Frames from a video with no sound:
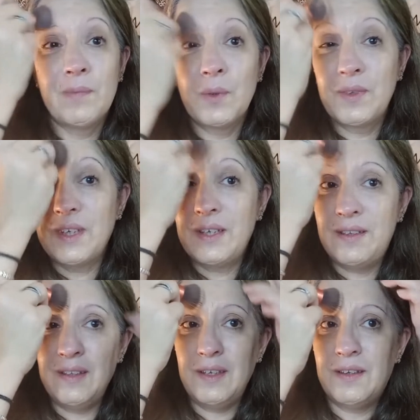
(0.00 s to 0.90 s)
Donc
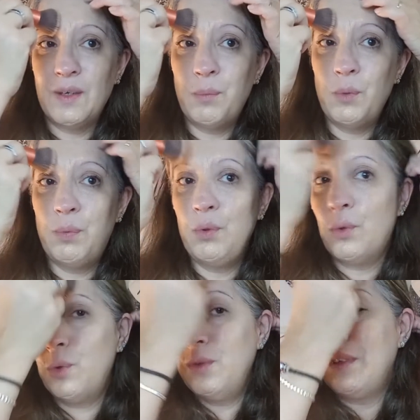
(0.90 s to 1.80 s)
celle-ci est un peu plus
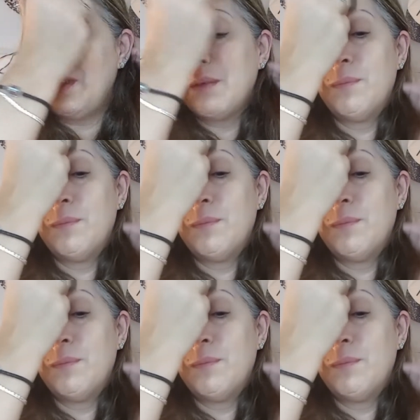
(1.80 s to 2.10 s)
rosée.